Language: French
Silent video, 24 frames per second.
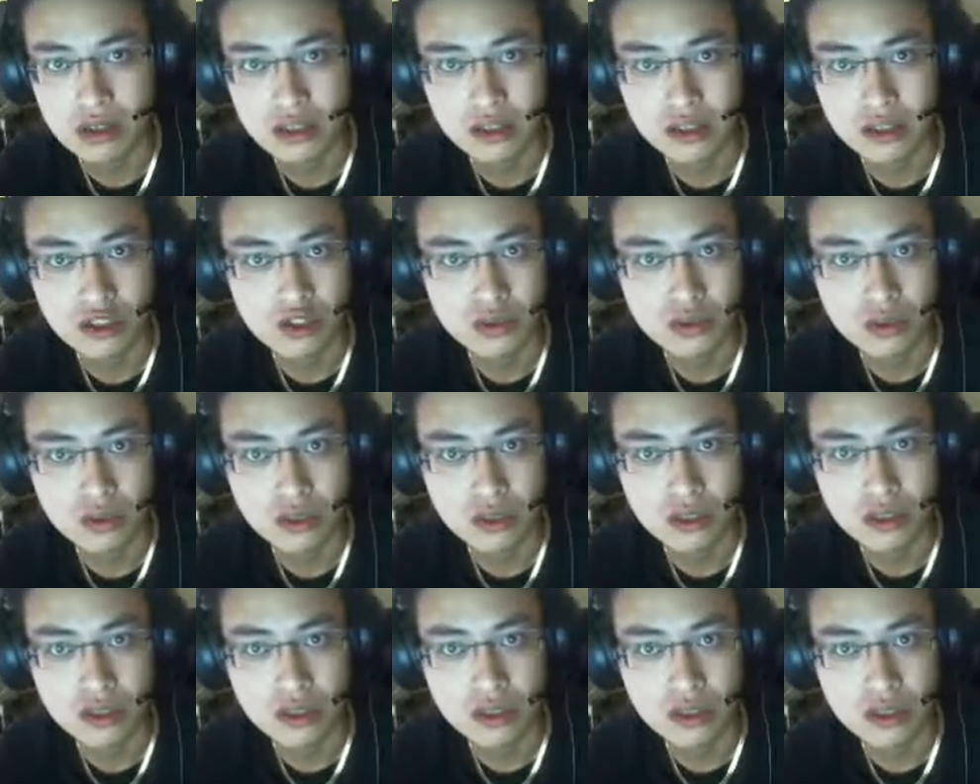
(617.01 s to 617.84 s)
des
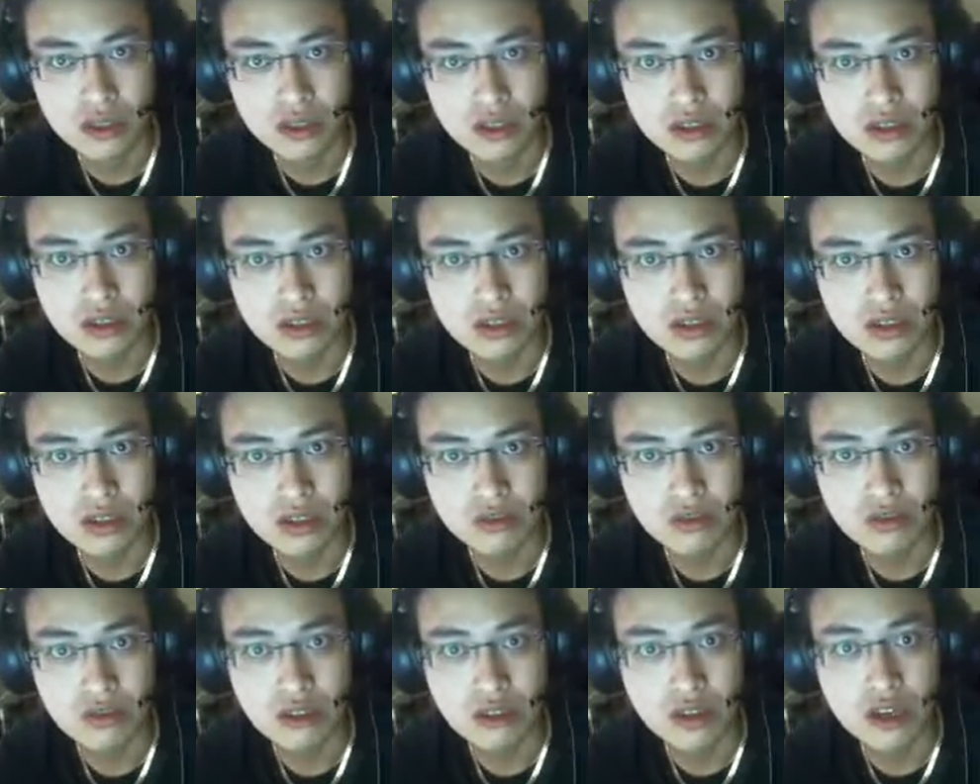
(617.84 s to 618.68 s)
joueurs qui, qui
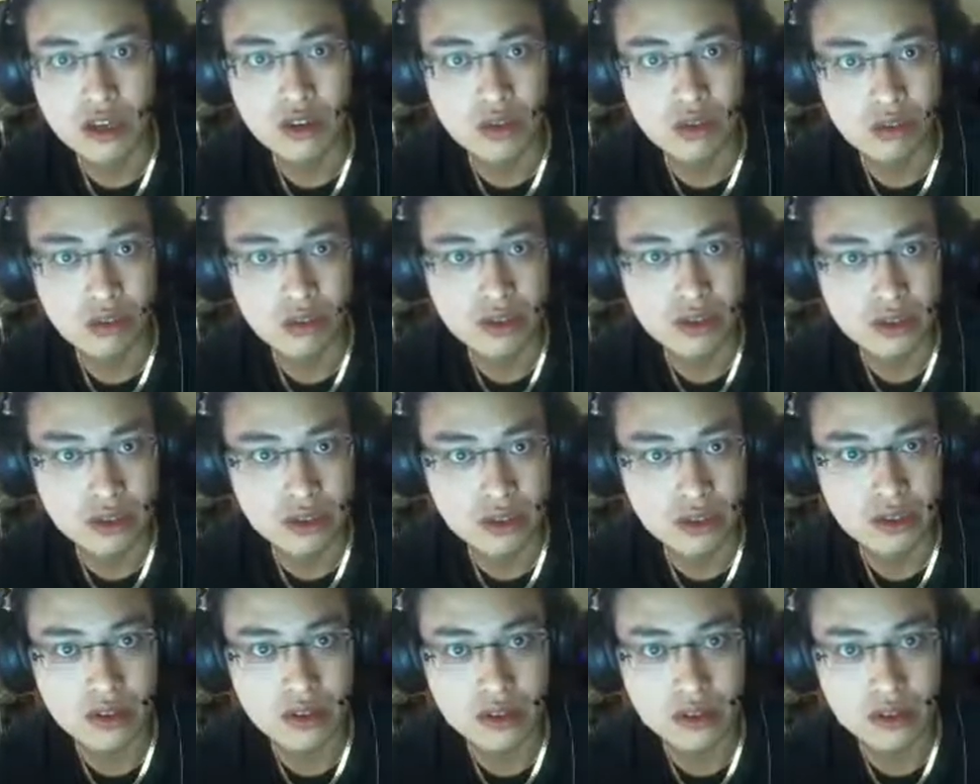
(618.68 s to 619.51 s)

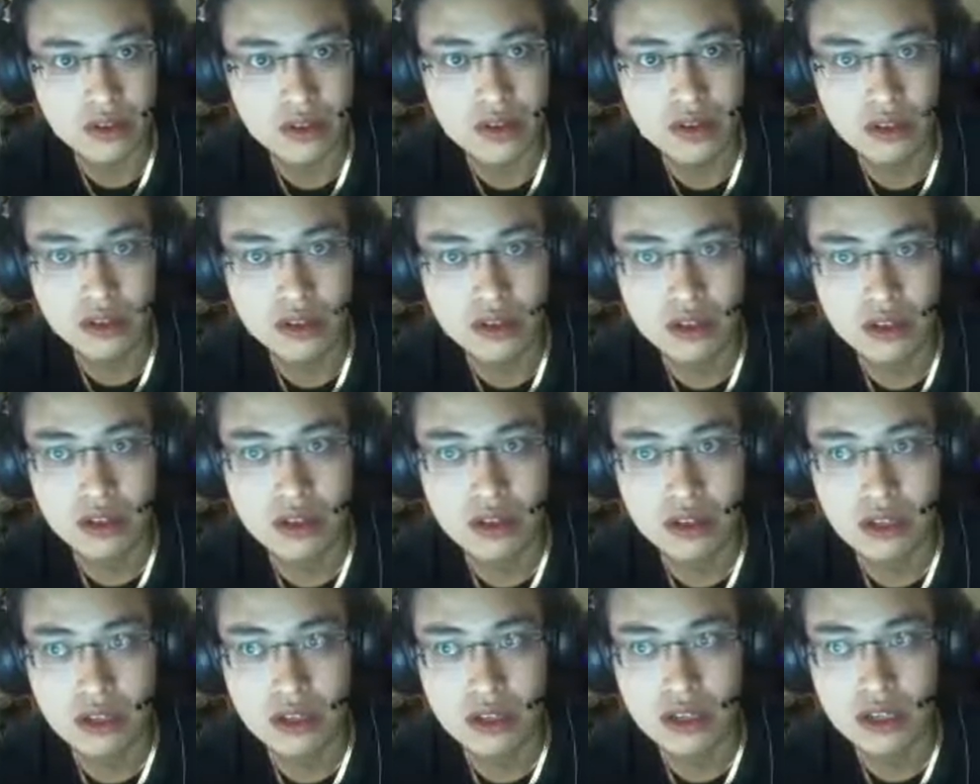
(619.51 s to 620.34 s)
récompenseront
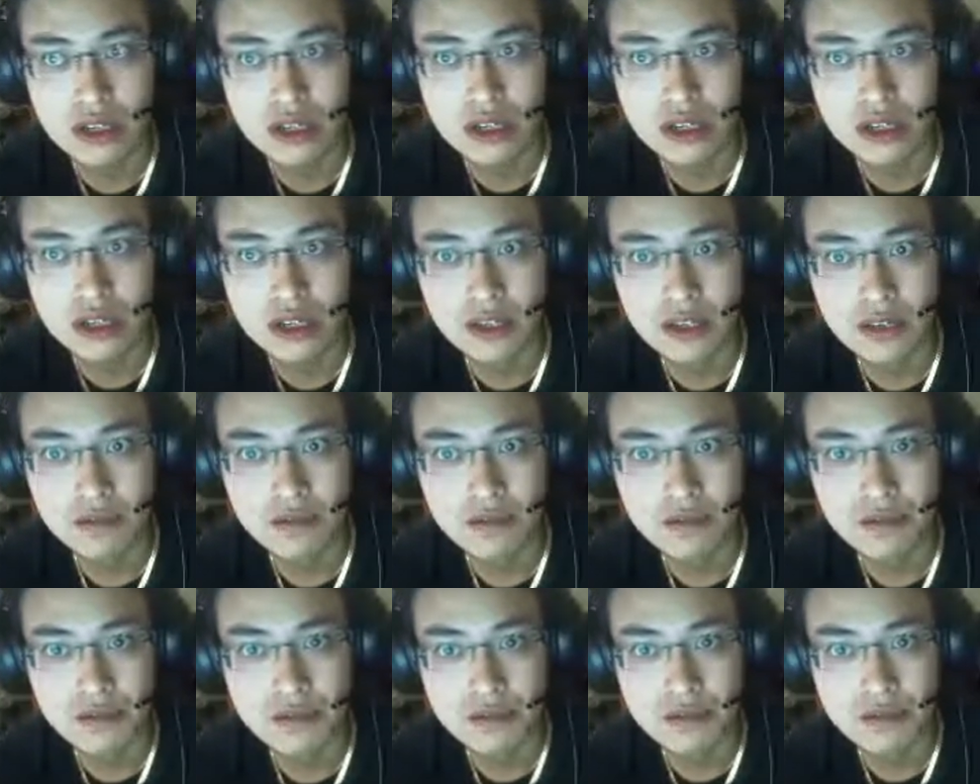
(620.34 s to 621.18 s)
les
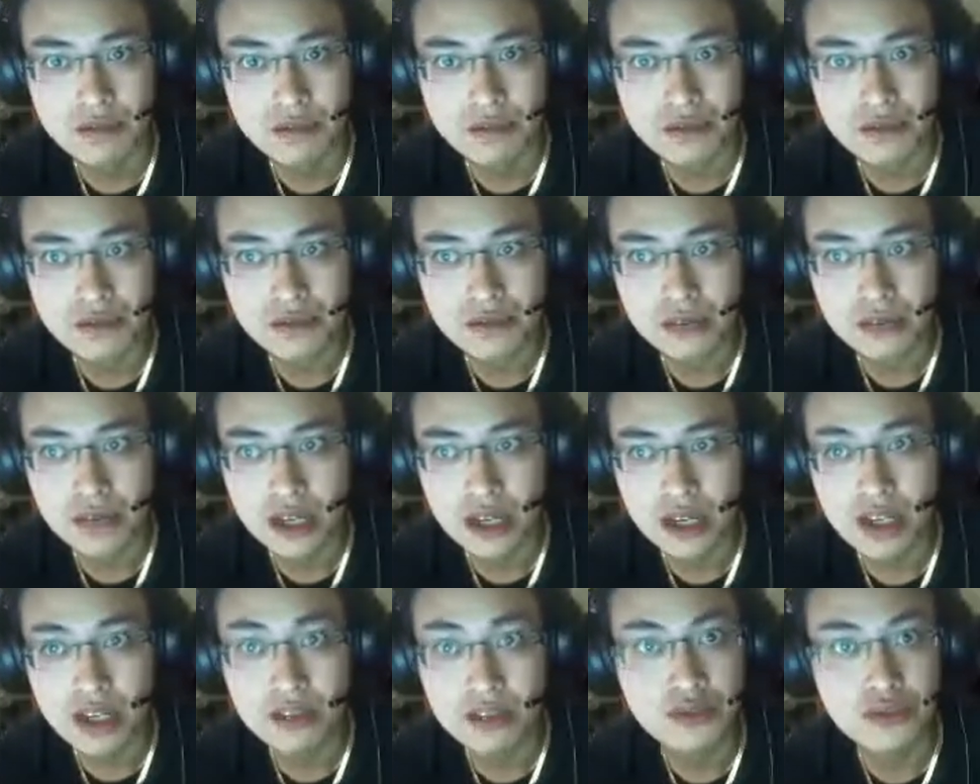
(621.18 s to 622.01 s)

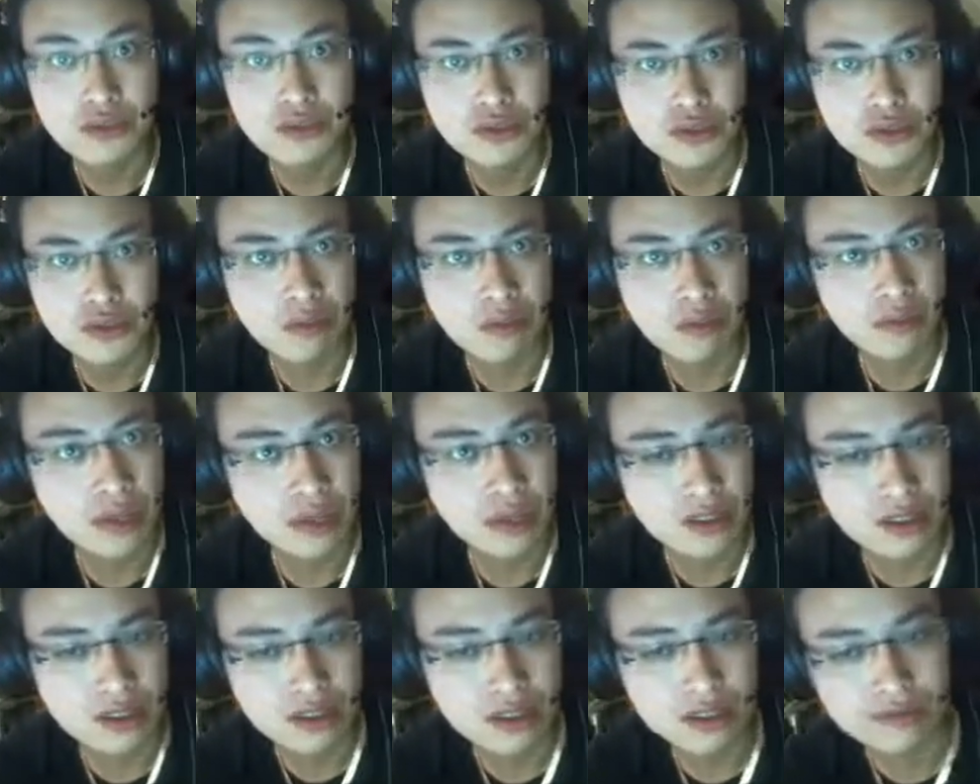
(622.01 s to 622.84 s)
futurs
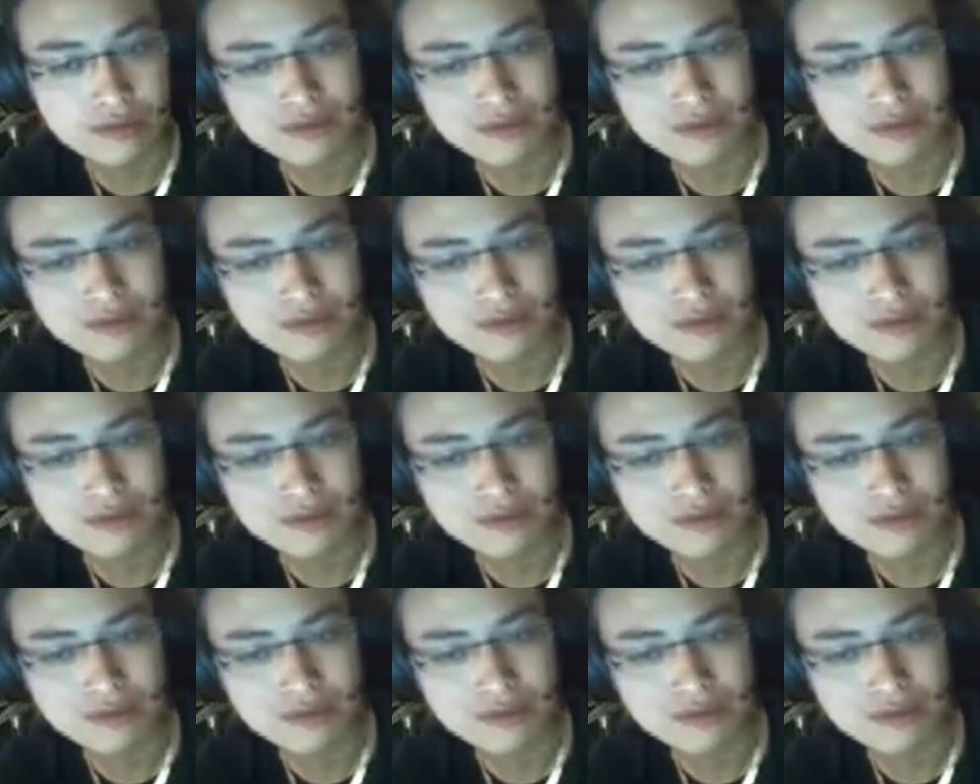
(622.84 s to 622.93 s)
pilotes.